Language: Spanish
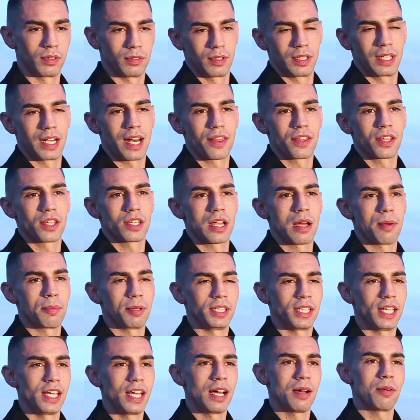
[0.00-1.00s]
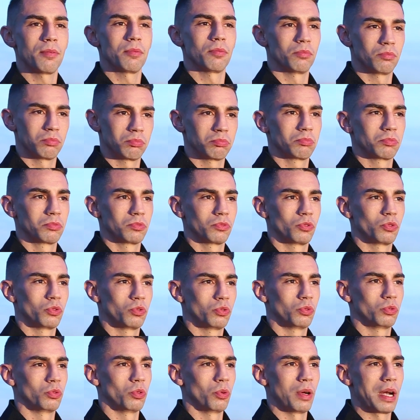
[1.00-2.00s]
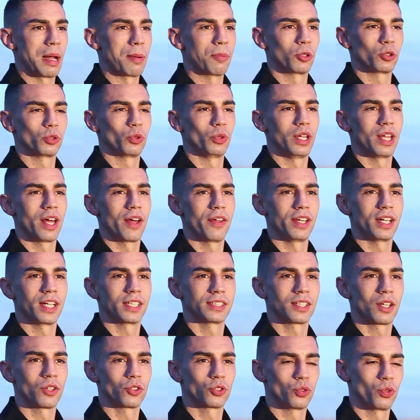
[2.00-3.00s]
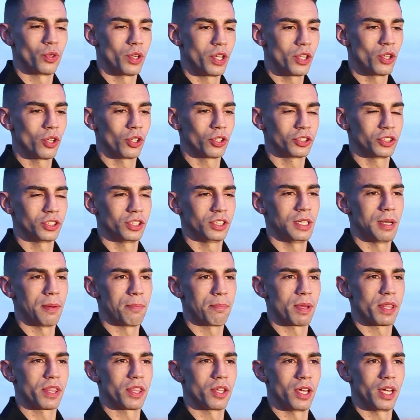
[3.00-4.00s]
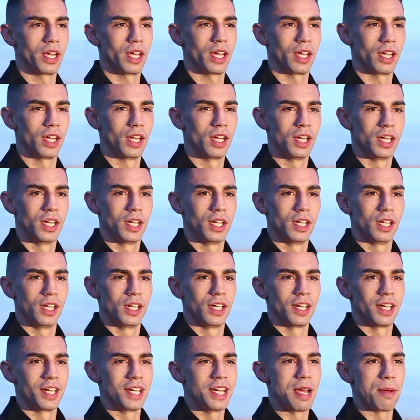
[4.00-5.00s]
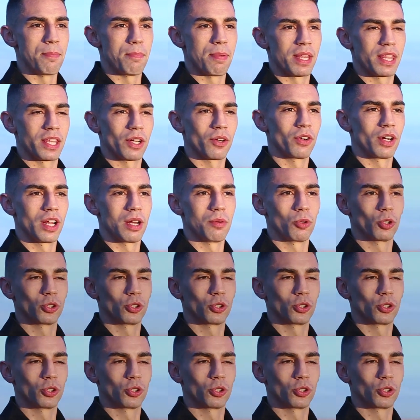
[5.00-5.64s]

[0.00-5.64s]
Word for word: gracias a mi tía, tuve la oportunidad de ir a Estados Unidos y empecé, y empecé con el